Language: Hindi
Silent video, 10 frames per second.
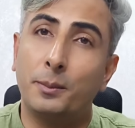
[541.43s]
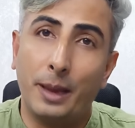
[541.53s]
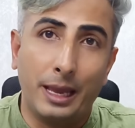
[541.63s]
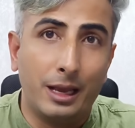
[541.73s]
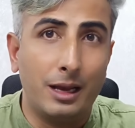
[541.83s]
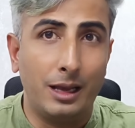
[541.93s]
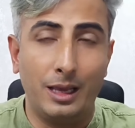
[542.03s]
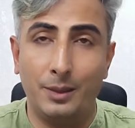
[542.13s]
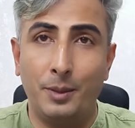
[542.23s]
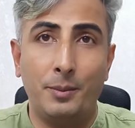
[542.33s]
महंगा है
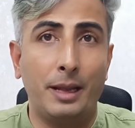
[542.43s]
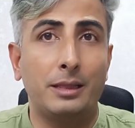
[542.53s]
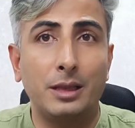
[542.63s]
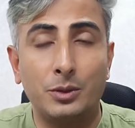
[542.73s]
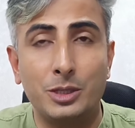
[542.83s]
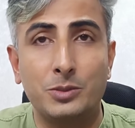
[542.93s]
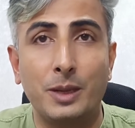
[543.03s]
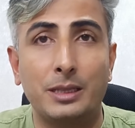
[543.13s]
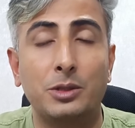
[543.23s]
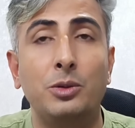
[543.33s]
मैं मानता हूँ इस
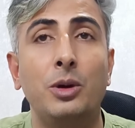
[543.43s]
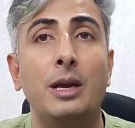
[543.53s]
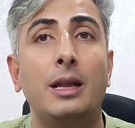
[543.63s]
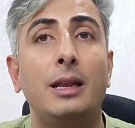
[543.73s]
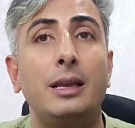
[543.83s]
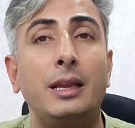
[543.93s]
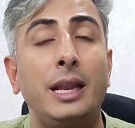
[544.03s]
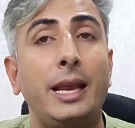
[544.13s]
बात को लेकिन